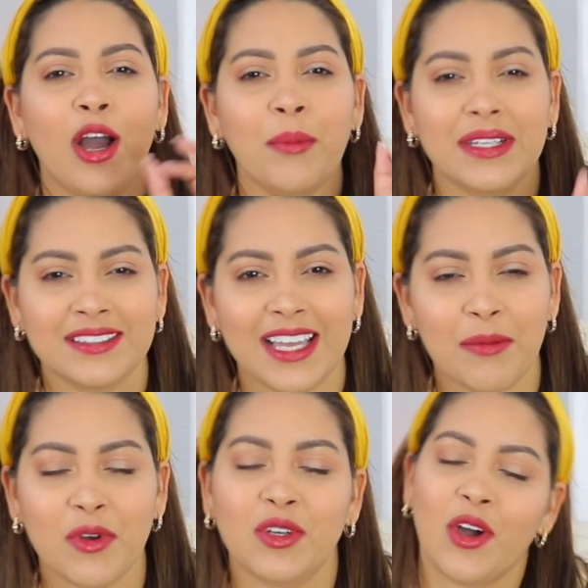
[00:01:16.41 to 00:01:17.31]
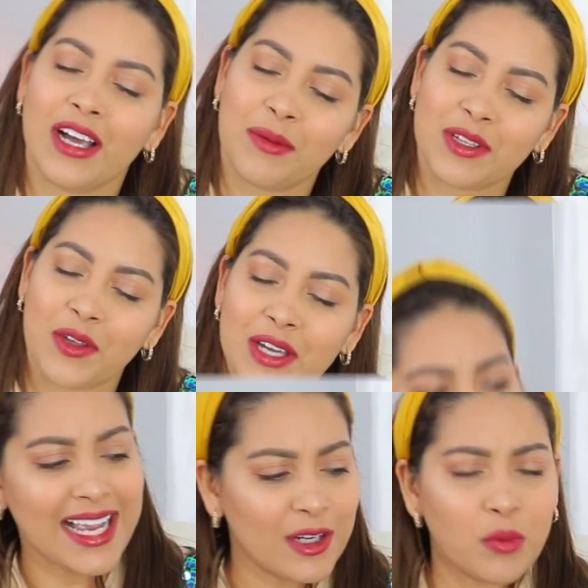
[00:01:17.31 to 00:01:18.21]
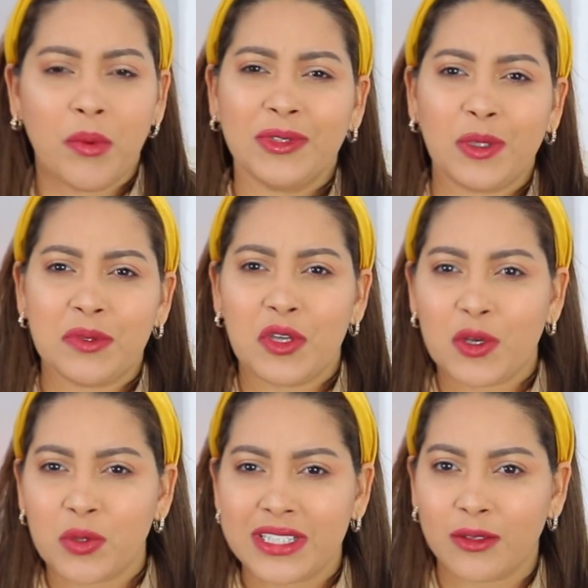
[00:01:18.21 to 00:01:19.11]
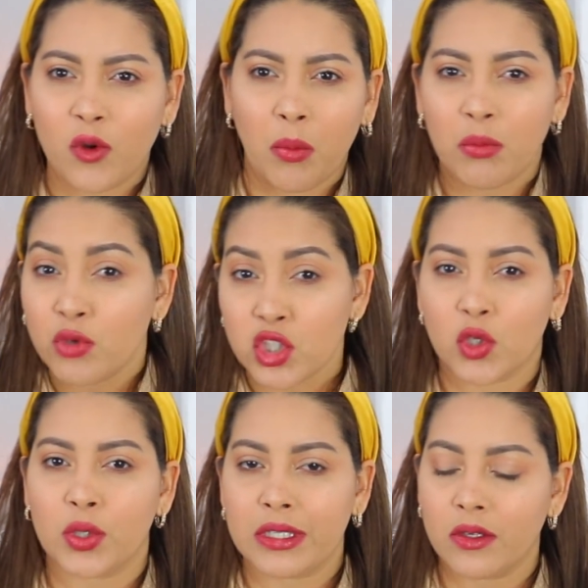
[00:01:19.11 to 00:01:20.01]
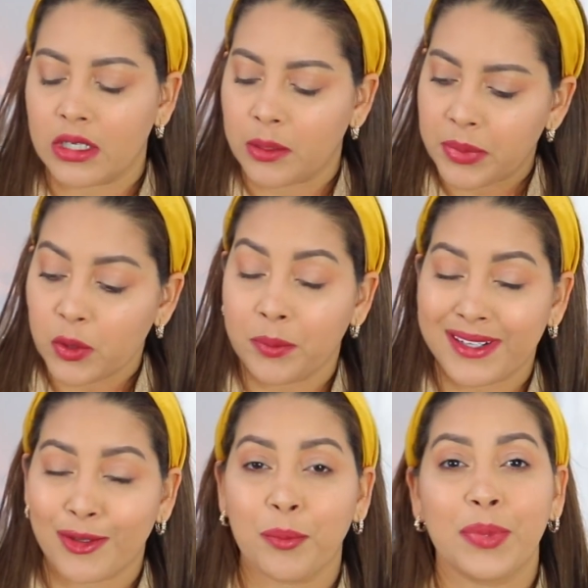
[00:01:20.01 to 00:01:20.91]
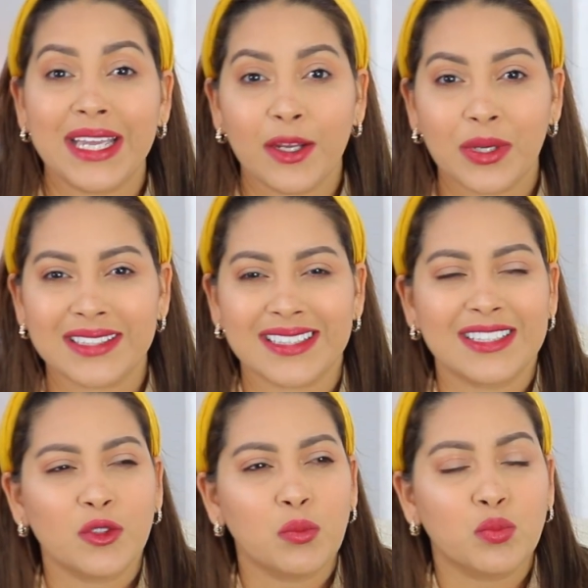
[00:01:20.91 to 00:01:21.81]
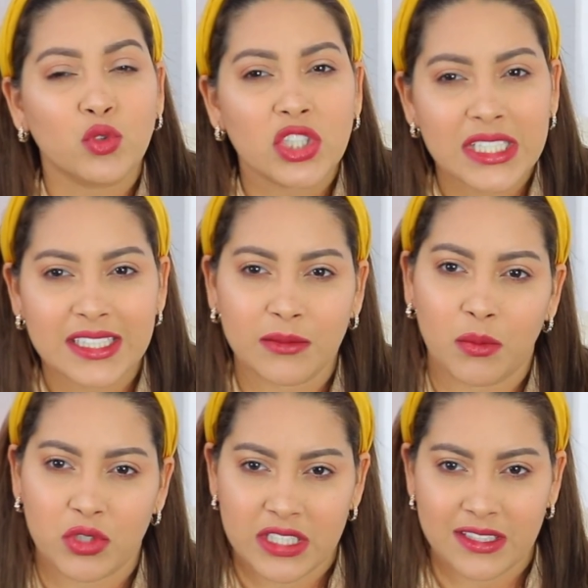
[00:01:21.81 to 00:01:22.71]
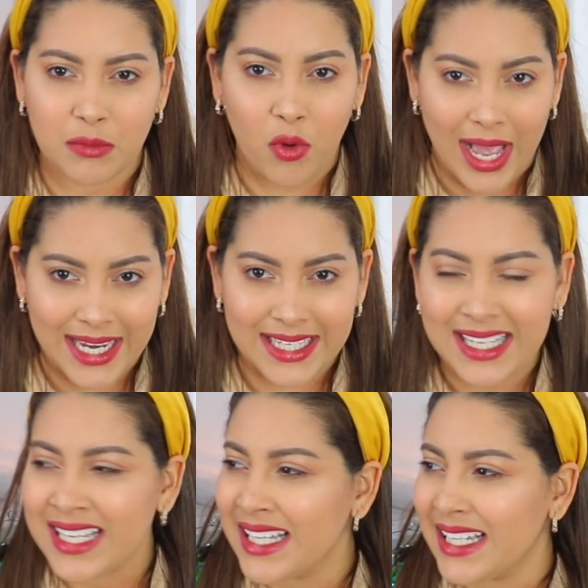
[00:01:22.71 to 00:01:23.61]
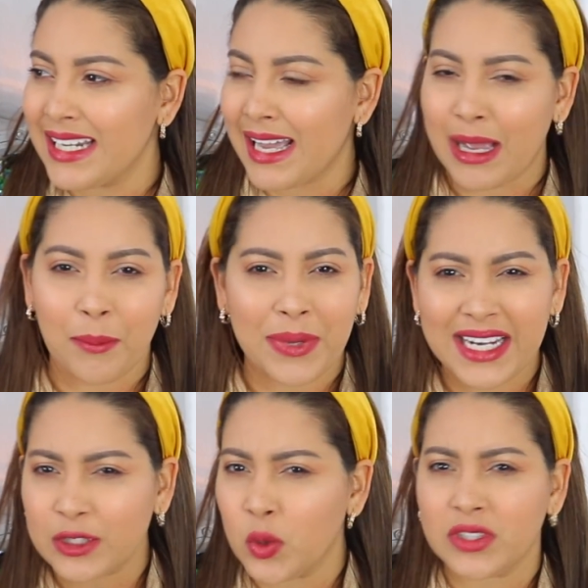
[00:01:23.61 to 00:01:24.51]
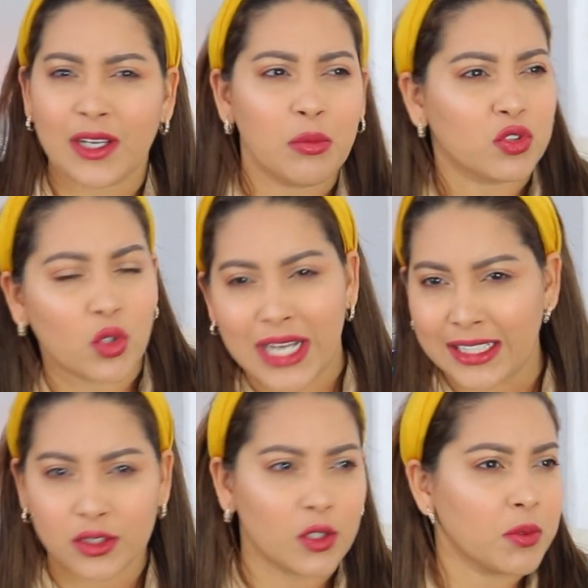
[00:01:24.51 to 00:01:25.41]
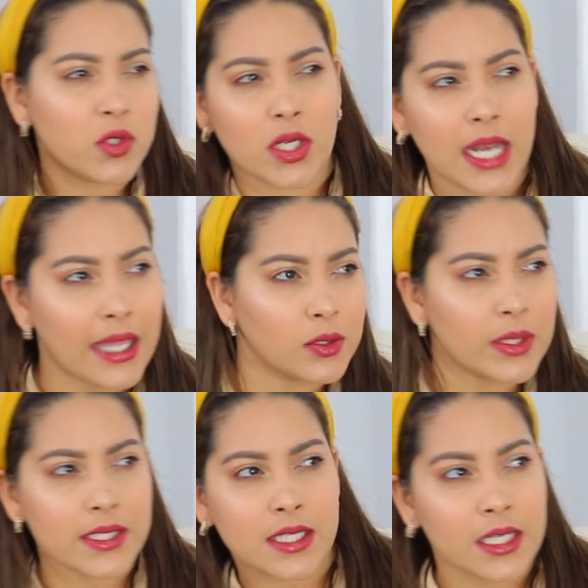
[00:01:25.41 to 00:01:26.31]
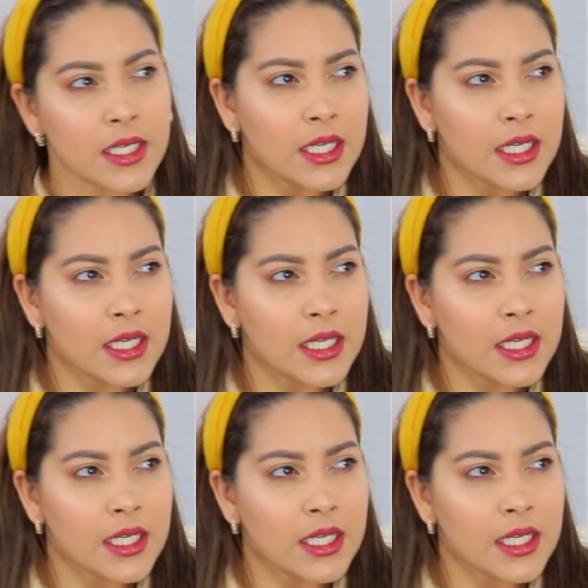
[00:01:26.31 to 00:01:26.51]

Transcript: Comencemos con el video de en algún momento del video escuchan como mucho ruido, les pido un perdón, pero está haciendo muchísimo, muchísimo aire y la campana, todo está como sonando, como sonando así,